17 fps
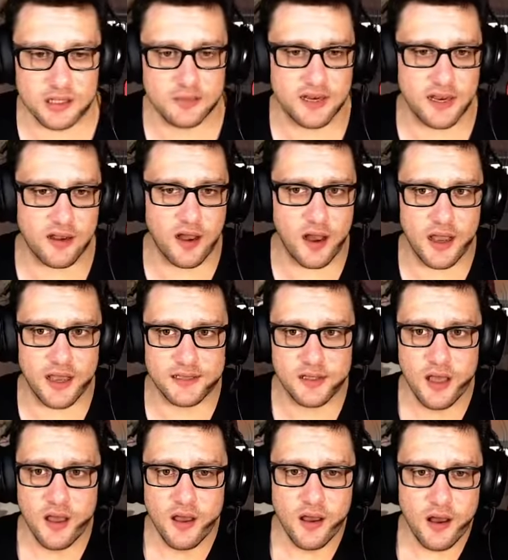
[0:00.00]
bile gayet.
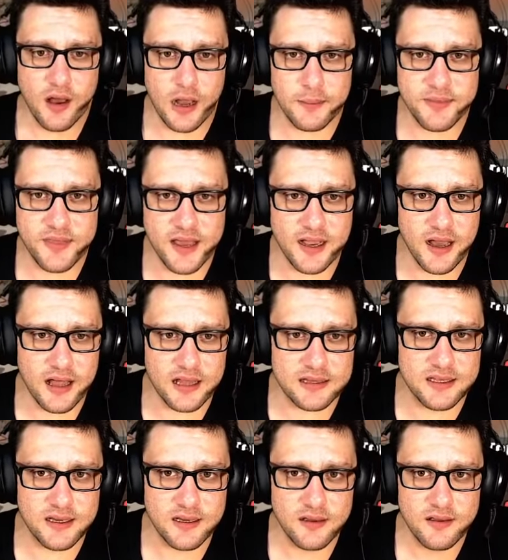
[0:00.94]
Abi ne
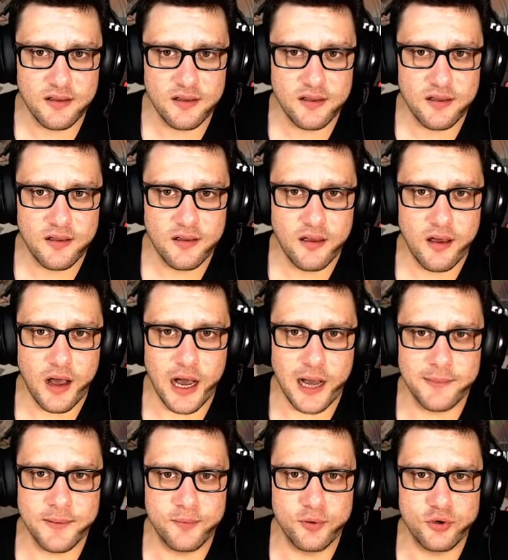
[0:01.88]
kaldı?
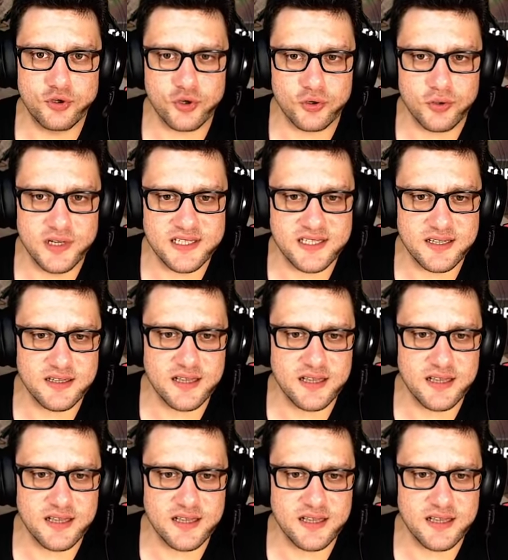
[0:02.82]
Abi büyücü kulesini de